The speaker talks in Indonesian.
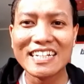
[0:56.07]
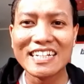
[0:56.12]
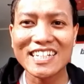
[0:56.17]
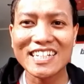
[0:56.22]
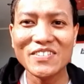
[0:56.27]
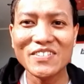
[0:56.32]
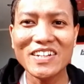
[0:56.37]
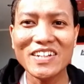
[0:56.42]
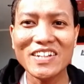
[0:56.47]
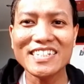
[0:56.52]

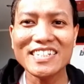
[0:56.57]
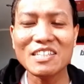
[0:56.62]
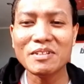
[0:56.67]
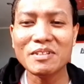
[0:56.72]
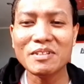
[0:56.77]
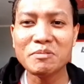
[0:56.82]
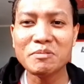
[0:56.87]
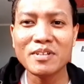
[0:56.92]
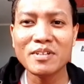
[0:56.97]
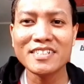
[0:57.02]
Ketemu lagi
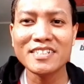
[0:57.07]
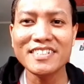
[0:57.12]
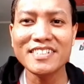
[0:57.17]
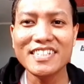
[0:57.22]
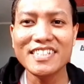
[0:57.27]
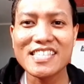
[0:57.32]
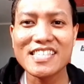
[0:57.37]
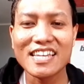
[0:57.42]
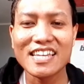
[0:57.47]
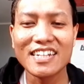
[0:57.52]
teman-teman
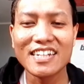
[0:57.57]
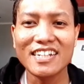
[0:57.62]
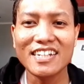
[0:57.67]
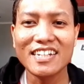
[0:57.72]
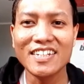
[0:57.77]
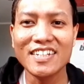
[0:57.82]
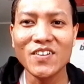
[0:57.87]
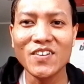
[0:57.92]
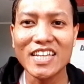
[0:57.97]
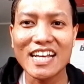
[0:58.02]
di
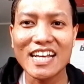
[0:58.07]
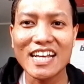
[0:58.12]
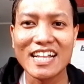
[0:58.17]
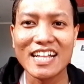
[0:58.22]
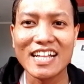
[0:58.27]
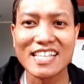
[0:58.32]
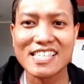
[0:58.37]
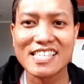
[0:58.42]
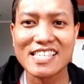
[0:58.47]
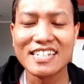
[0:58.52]
channel
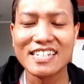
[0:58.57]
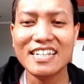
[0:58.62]
Lyricals